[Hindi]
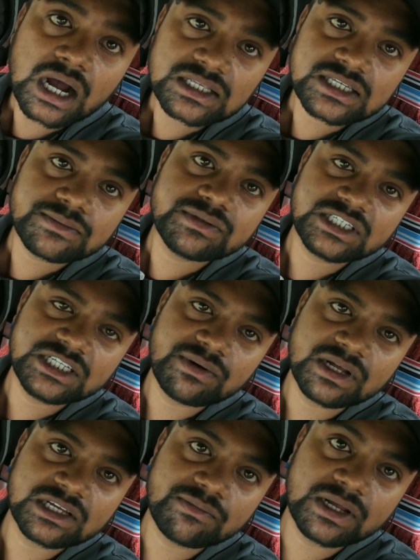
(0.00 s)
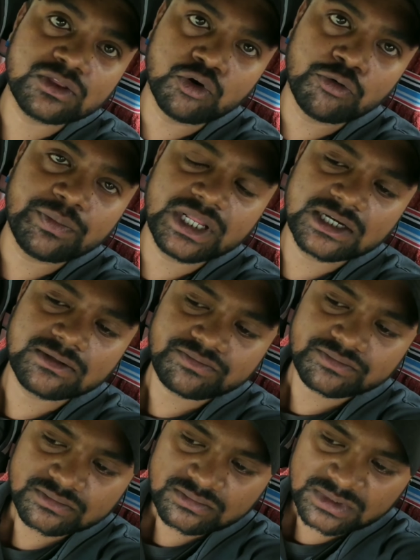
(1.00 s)
आज सबसे अच्छी बात है कि भाई धूप नहीं
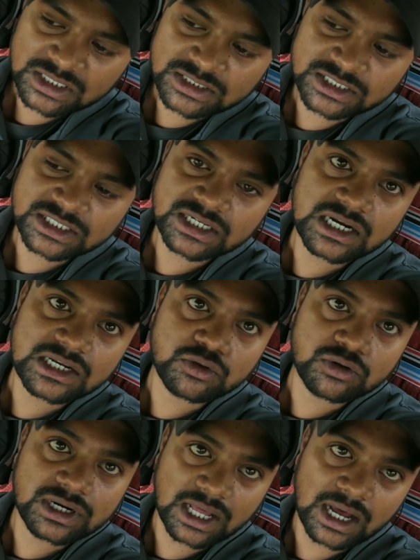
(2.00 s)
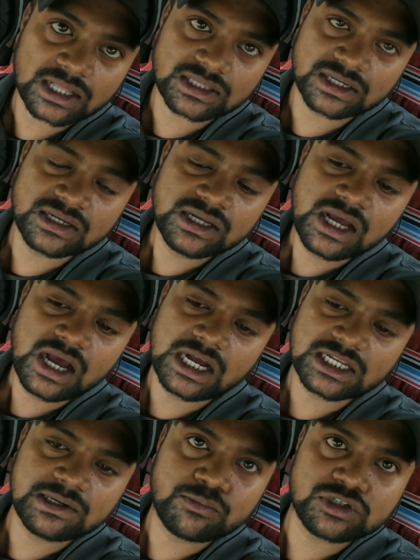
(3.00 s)
है जिसके कारण थोड़ा राहत है
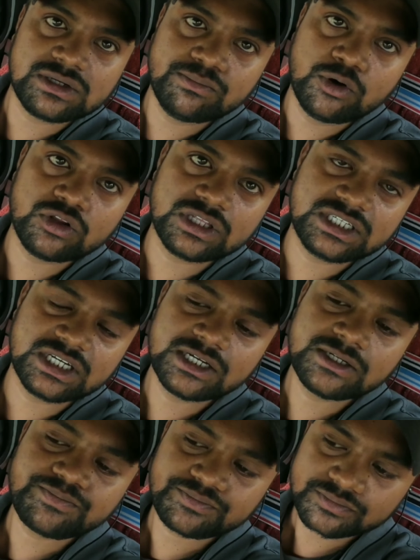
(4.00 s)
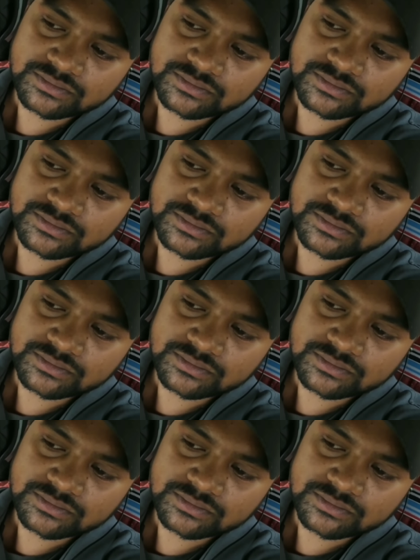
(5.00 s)
आज का मौसम बहुत अच्छा है